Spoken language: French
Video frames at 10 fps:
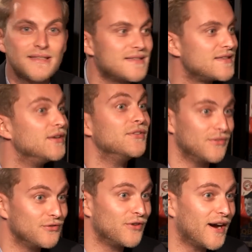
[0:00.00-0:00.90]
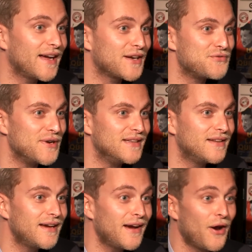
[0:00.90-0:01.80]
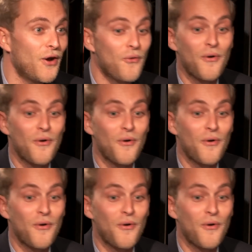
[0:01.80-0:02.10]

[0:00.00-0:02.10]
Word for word: si c'est une vraie actualité ou